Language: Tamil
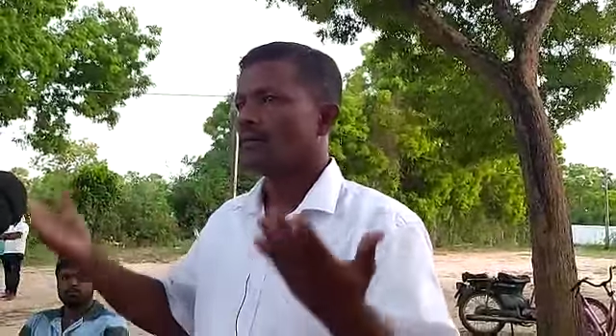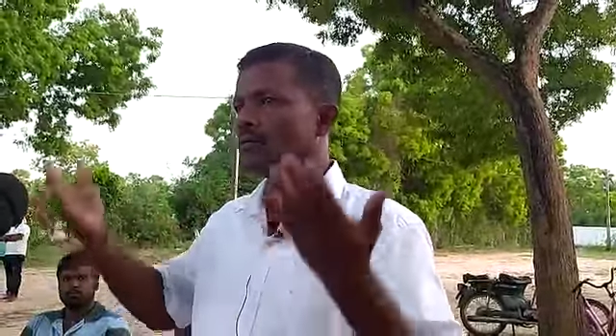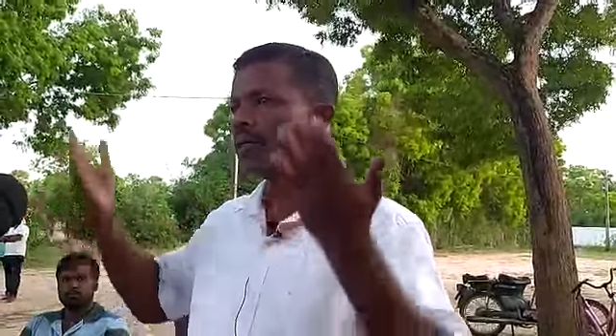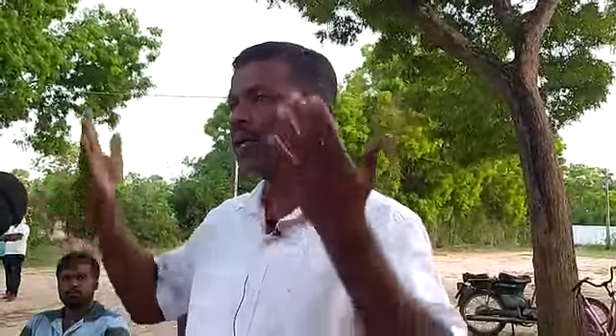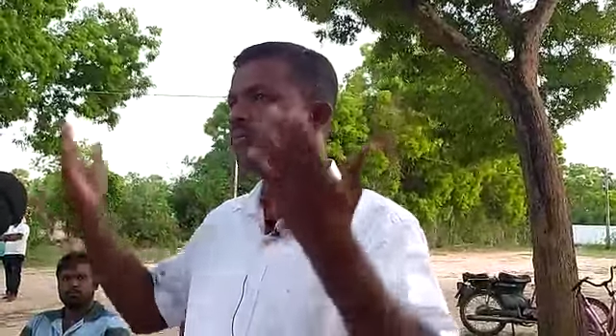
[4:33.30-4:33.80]

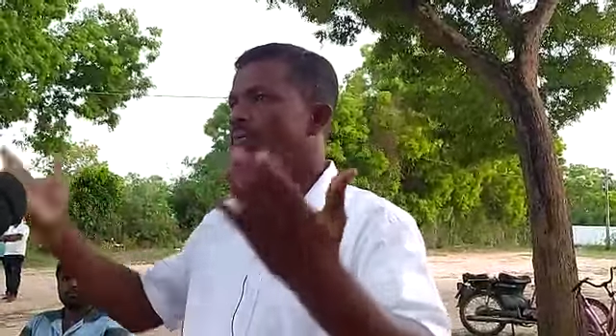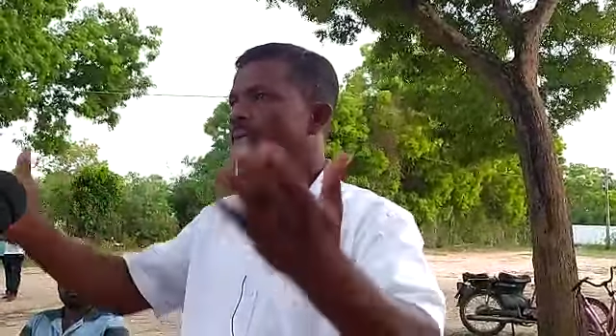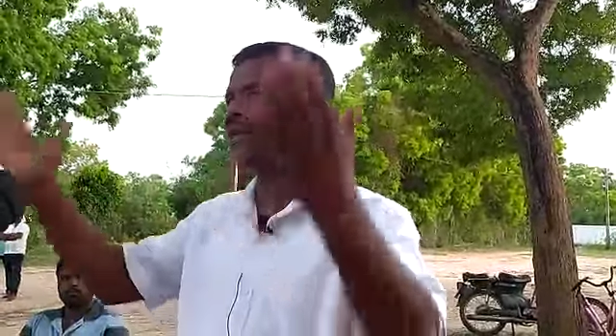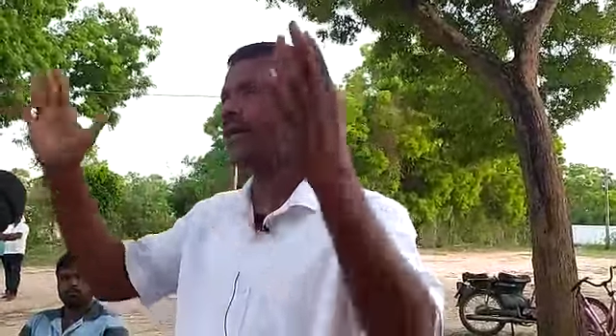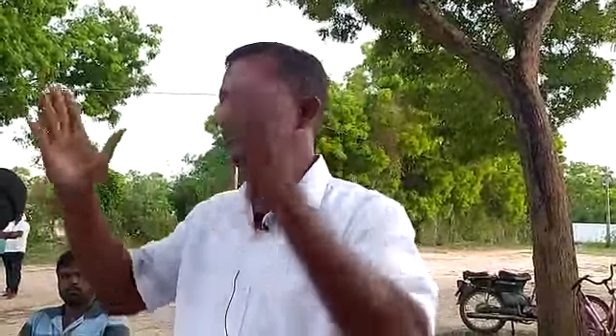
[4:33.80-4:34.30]
முதலாவது
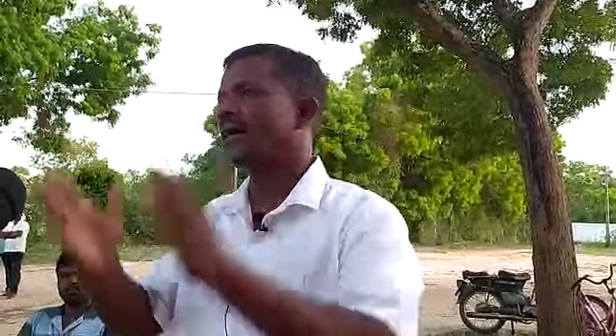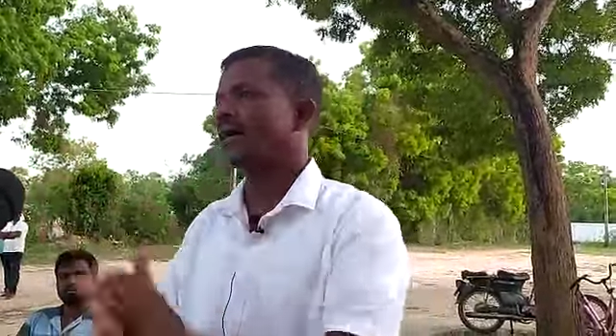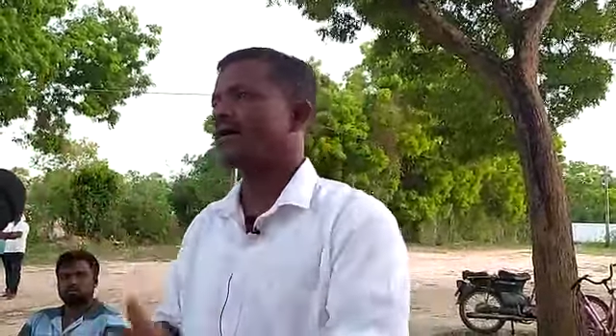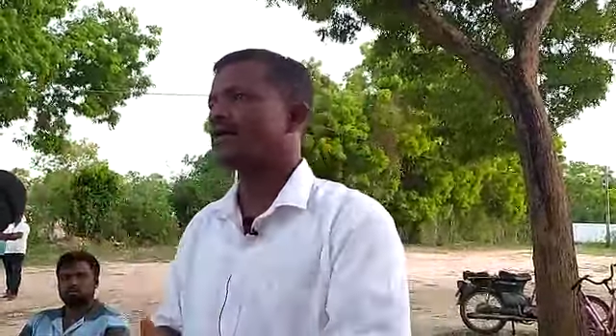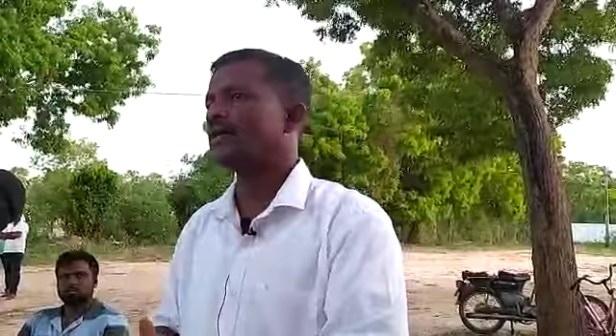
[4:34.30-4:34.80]

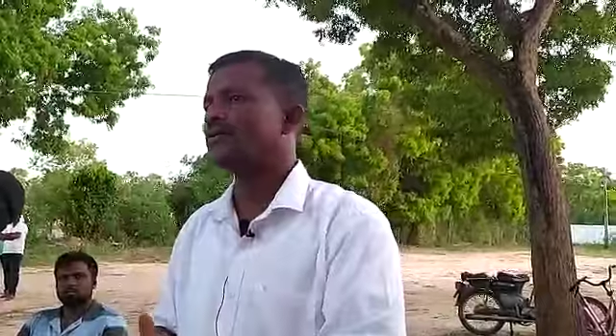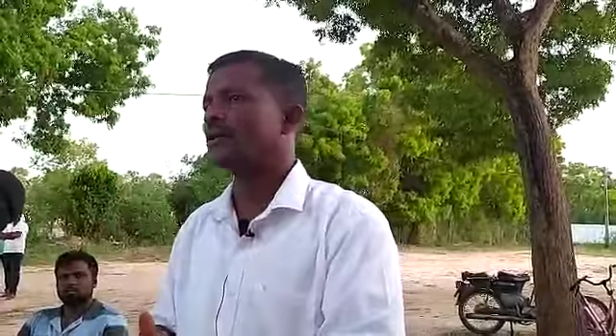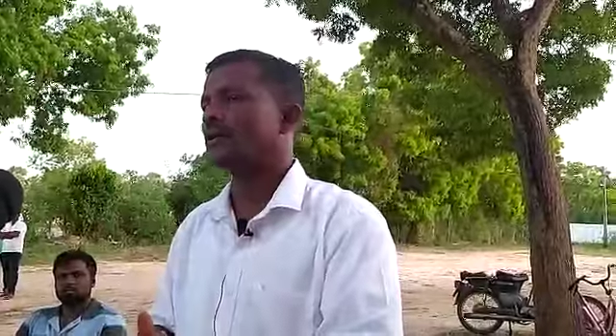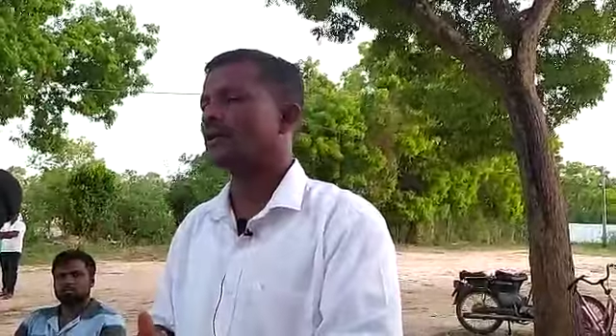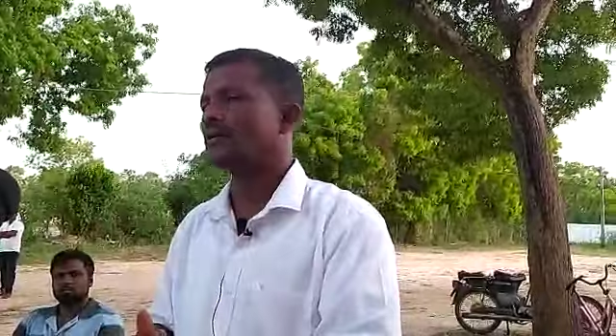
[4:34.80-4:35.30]
பிரேரணையாக அங்கு
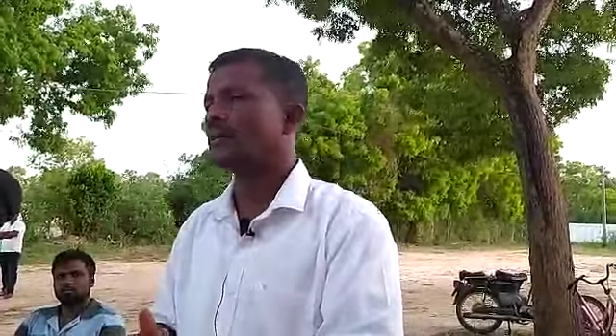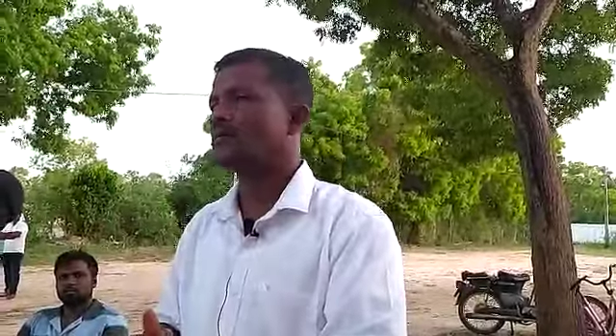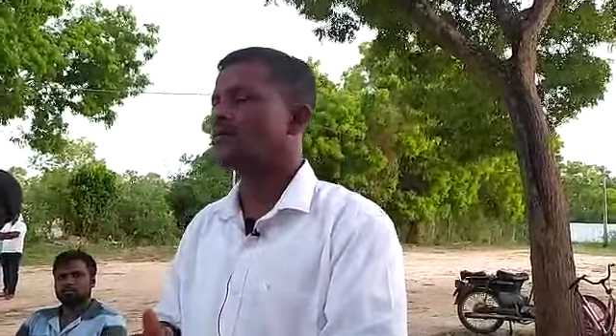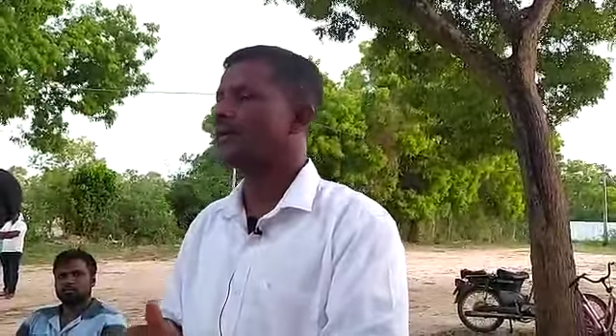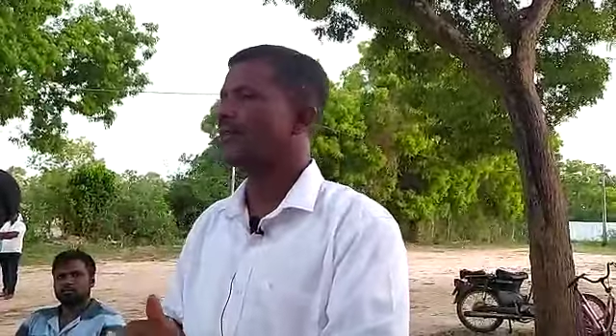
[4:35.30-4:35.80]
தெரிவி
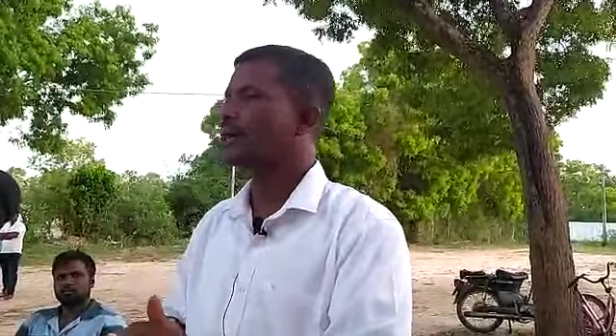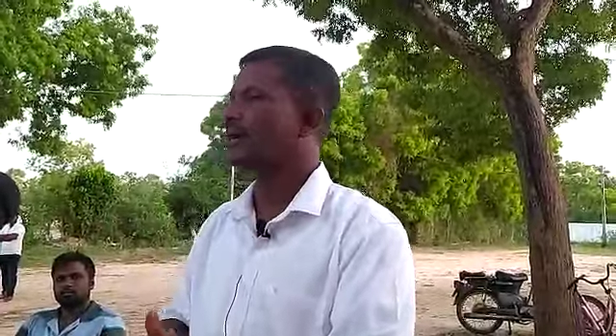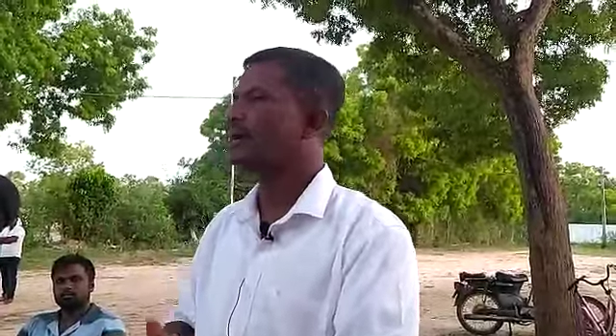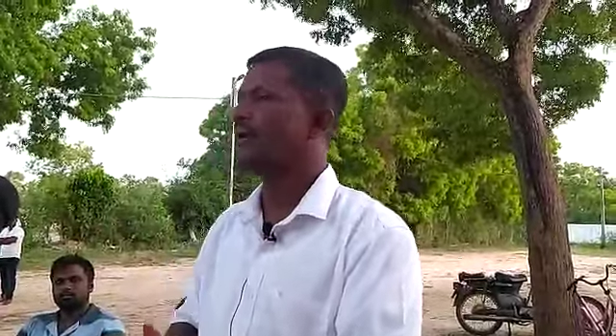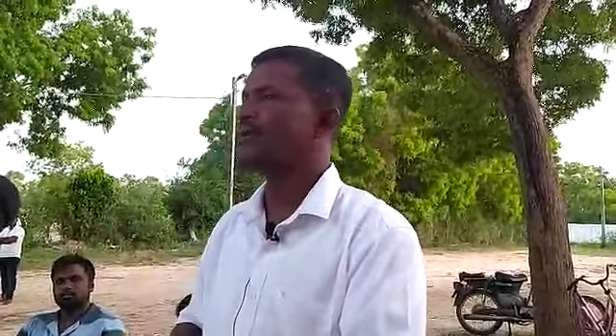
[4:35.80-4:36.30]

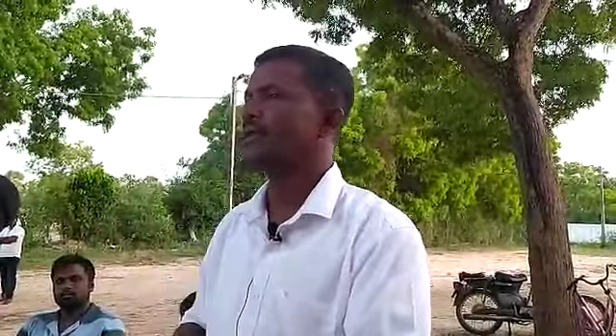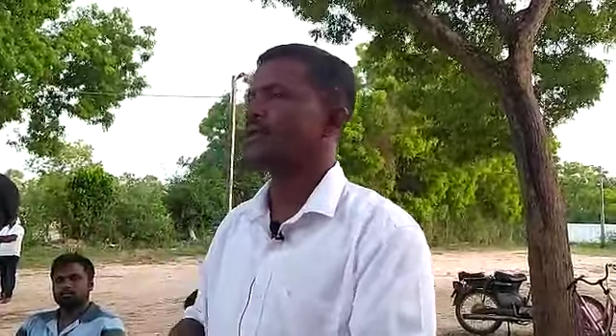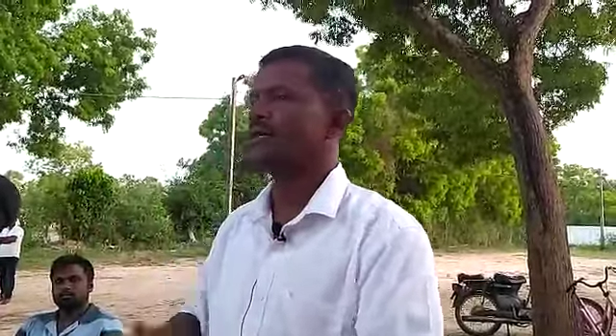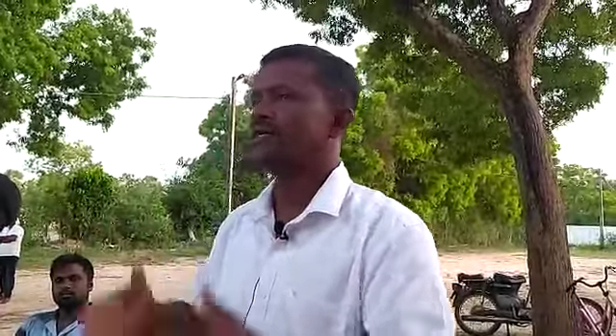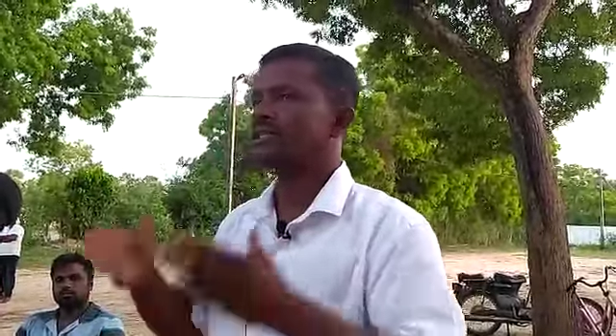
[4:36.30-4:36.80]
முன்வைத்தார்கள்
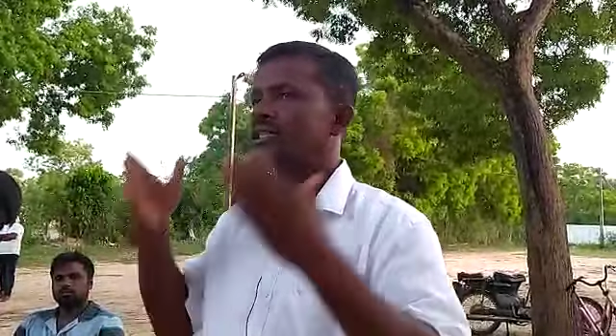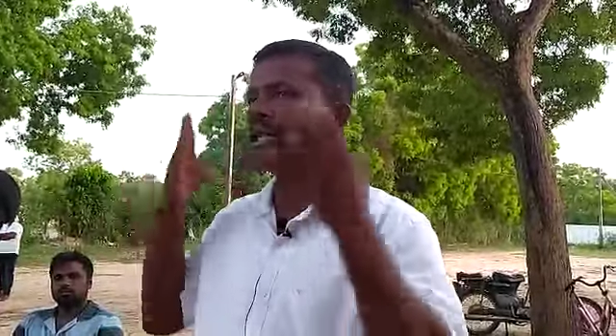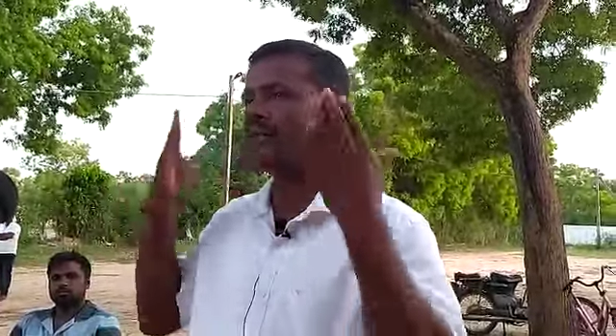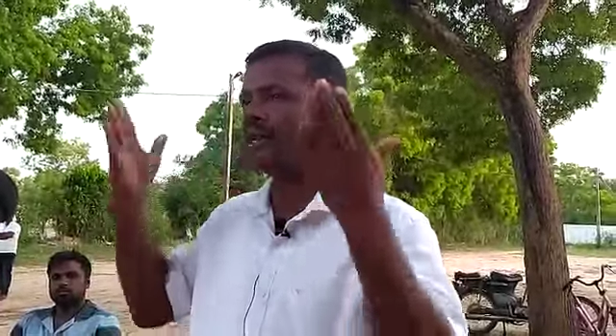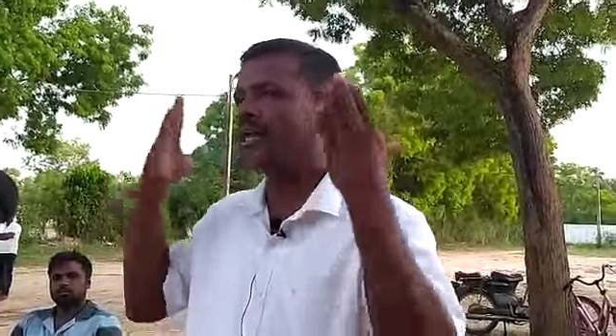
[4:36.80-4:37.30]

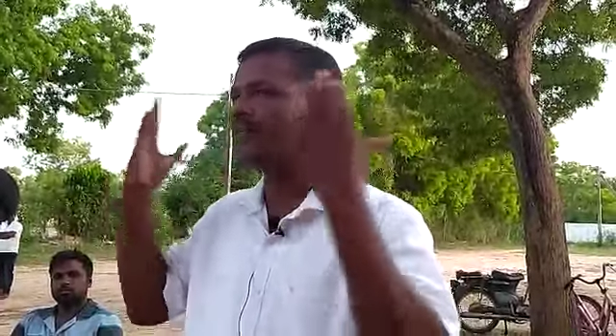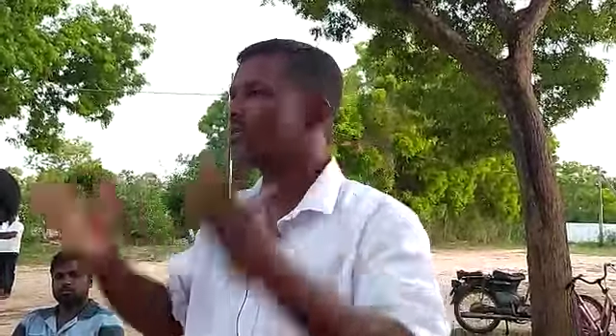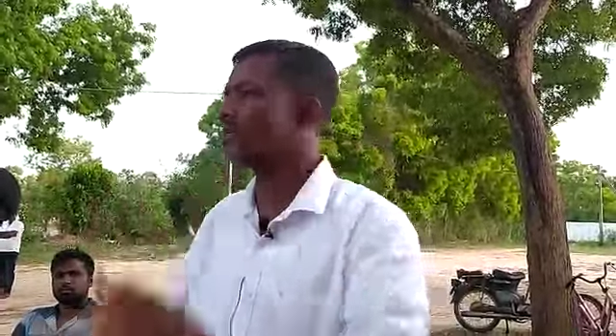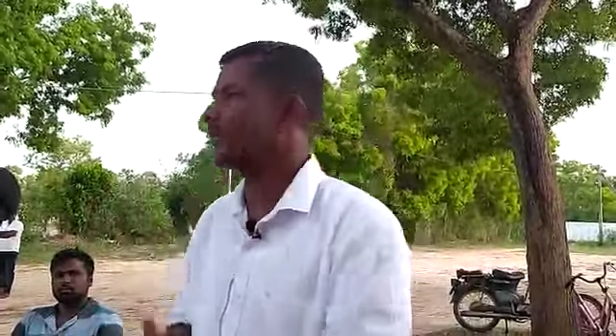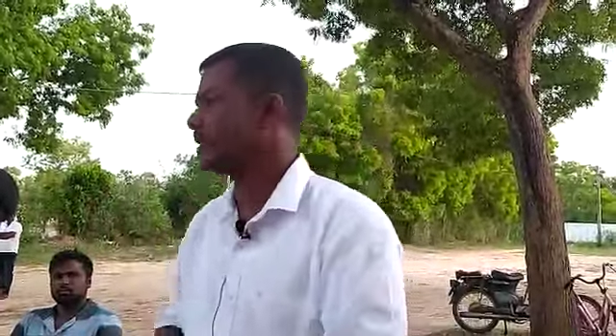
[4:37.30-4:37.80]
திவி நெகும
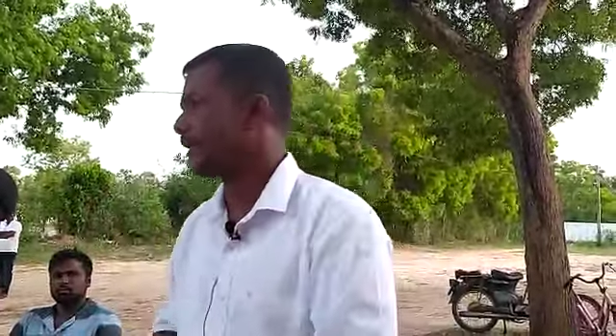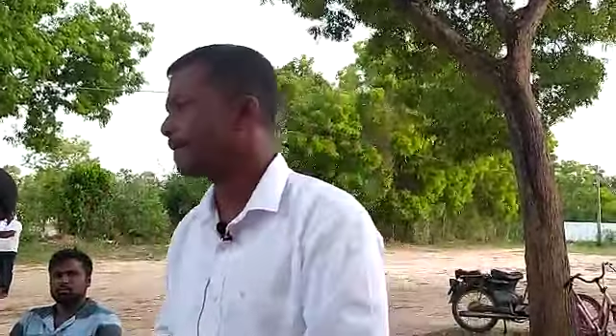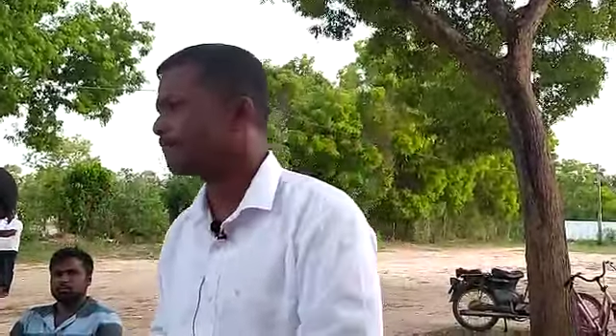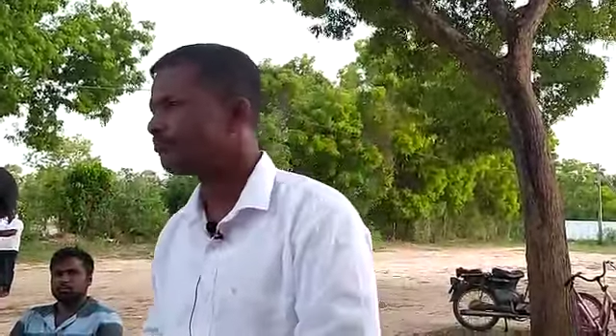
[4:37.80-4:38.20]
சட்டத்தை